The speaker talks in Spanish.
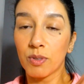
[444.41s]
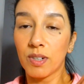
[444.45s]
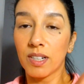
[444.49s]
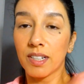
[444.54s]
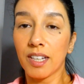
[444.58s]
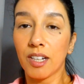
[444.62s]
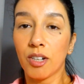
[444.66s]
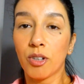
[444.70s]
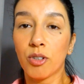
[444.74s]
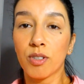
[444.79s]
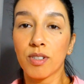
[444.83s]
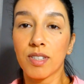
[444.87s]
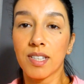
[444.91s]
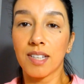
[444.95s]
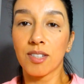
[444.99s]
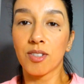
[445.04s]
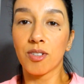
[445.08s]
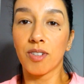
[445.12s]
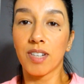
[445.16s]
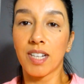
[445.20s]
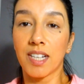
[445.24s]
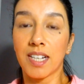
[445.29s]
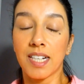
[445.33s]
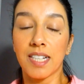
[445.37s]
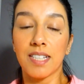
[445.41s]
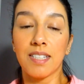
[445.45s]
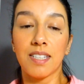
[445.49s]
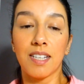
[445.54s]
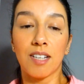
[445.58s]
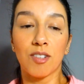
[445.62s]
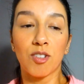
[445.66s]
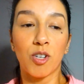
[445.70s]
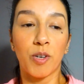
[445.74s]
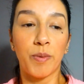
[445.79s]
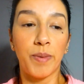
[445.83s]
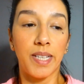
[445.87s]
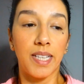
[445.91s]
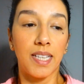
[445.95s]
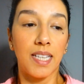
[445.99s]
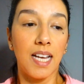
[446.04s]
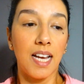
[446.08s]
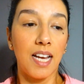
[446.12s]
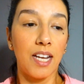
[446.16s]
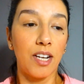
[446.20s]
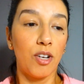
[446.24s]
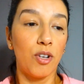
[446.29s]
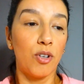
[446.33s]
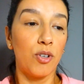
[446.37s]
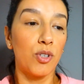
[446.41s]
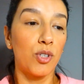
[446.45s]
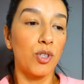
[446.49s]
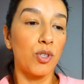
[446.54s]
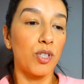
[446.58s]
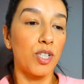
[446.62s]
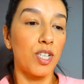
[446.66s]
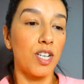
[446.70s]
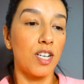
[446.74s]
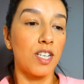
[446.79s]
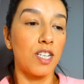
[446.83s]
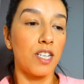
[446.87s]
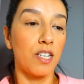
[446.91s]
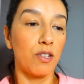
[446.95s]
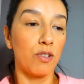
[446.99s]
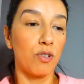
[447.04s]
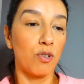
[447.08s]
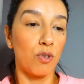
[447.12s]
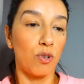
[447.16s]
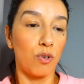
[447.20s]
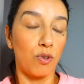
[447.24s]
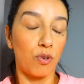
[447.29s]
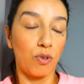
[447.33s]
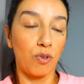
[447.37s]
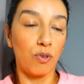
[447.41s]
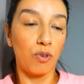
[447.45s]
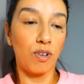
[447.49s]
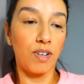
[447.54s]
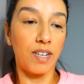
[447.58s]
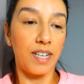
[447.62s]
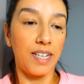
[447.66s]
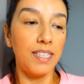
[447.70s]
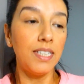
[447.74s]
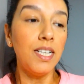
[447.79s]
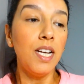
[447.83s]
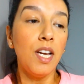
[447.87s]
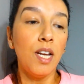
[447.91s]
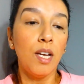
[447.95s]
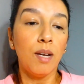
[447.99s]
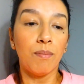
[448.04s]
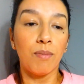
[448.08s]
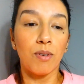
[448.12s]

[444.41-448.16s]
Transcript: cualquier cosa, sugerencias, comentarios, cosas que os ocurren,